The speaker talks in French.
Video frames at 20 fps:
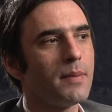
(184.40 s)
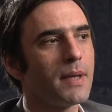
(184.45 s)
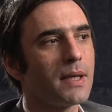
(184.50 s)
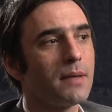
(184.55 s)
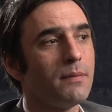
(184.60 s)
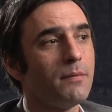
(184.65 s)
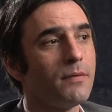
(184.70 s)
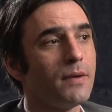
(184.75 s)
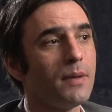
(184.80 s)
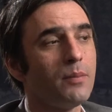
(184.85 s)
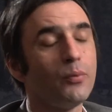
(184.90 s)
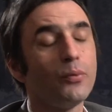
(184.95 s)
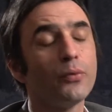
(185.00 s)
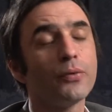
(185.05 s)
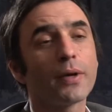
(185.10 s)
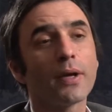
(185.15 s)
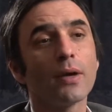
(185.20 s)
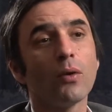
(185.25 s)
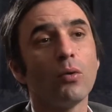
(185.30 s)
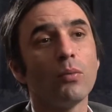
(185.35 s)
mecs qui me fait le
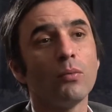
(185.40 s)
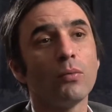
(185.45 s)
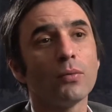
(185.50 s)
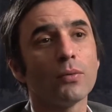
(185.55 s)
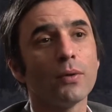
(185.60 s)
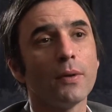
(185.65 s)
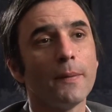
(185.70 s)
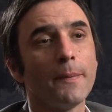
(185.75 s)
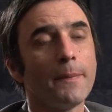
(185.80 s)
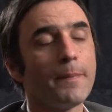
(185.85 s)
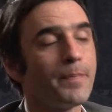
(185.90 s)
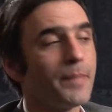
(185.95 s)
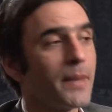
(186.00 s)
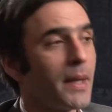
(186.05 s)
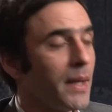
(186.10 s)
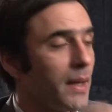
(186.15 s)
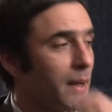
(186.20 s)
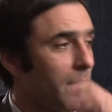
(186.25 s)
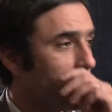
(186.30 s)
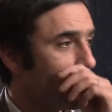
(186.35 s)
plus rire au monde.
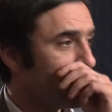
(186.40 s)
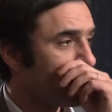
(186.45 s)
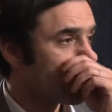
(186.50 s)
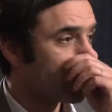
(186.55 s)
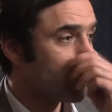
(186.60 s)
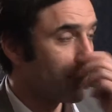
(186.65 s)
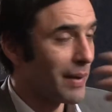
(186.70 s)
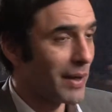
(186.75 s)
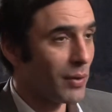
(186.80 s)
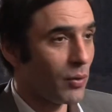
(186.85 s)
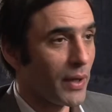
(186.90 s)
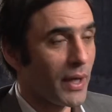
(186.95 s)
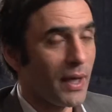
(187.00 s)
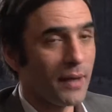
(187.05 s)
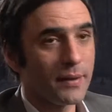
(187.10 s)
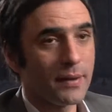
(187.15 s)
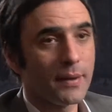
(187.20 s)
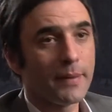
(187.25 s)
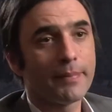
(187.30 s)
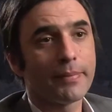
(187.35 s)
Je peux pas le
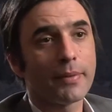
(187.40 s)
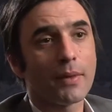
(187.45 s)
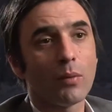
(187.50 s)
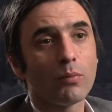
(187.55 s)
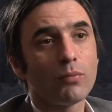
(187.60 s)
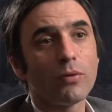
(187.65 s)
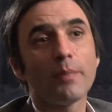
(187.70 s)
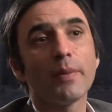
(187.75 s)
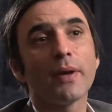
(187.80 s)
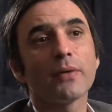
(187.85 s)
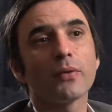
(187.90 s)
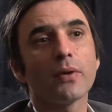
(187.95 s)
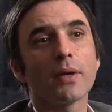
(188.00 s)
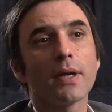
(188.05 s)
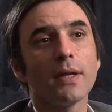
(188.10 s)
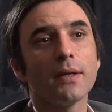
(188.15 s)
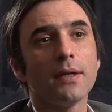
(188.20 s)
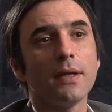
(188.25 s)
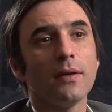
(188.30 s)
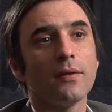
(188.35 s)
regarder on ne pouvait pas se
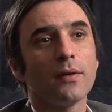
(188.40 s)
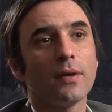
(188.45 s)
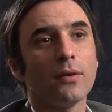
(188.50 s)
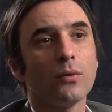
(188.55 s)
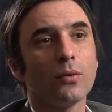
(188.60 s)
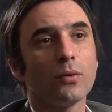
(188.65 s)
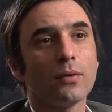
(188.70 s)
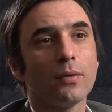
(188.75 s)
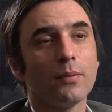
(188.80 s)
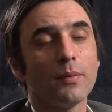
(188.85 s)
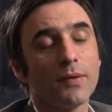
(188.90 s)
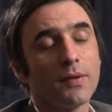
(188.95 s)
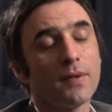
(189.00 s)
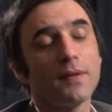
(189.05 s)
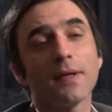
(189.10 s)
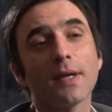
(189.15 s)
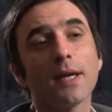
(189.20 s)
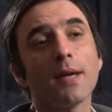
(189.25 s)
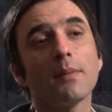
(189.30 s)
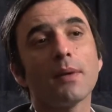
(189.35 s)
regarder les uns les autres. Mais c'est
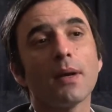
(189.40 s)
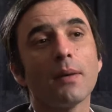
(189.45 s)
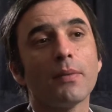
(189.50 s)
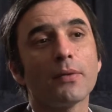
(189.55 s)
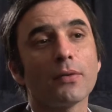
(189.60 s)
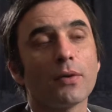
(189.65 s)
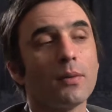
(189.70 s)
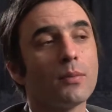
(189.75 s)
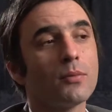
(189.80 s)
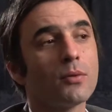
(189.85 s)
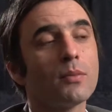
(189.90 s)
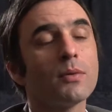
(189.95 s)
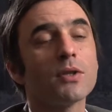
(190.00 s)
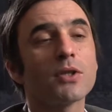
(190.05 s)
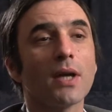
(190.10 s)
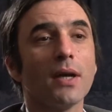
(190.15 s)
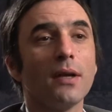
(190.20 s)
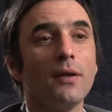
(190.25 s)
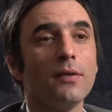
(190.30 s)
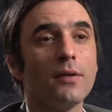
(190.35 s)
terrible, hein, parce qu'en même temps, moi,
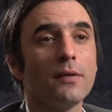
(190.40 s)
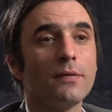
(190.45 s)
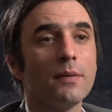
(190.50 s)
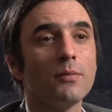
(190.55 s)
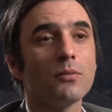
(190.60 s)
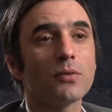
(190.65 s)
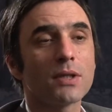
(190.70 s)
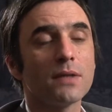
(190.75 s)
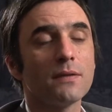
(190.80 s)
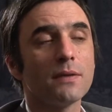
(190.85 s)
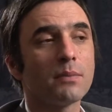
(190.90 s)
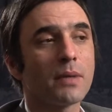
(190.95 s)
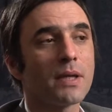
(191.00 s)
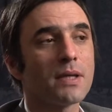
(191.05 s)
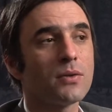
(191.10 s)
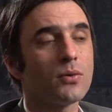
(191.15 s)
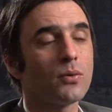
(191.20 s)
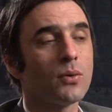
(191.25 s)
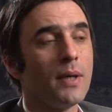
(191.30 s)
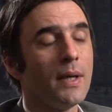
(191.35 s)
je réalisais le film, donc j'avais une
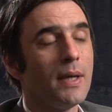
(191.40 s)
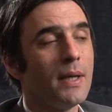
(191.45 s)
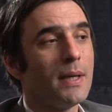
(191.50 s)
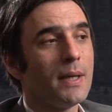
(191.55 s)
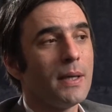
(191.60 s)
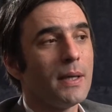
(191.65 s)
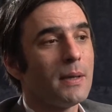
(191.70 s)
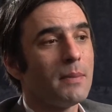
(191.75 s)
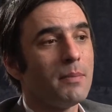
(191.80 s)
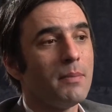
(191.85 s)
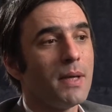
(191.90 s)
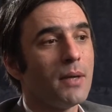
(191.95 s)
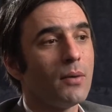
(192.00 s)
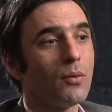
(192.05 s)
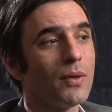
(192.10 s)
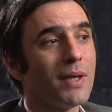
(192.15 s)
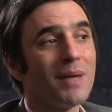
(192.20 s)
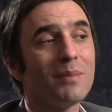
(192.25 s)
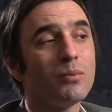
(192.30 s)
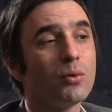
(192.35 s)
pression. Mais
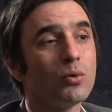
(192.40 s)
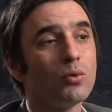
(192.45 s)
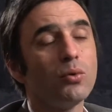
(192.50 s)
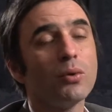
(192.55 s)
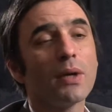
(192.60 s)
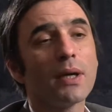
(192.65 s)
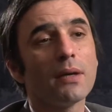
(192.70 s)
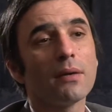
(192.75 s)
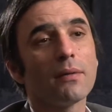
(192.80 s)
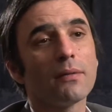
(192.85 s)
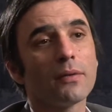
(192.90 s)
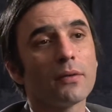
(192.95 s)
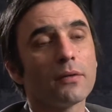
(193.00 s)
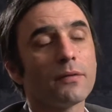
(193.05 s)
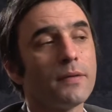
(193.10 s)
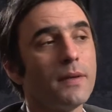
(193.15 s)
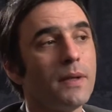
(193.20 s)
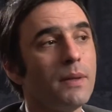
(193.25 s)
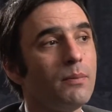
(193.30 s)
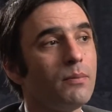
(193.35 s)
on a beaucoup ri en faisant
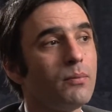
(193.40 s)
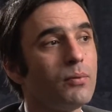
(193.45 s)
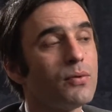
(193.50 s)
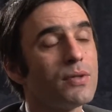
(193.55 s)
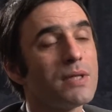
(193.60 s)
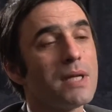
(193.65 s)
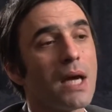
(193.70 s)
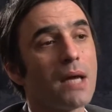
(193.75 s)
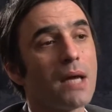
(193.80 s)
ce film, plus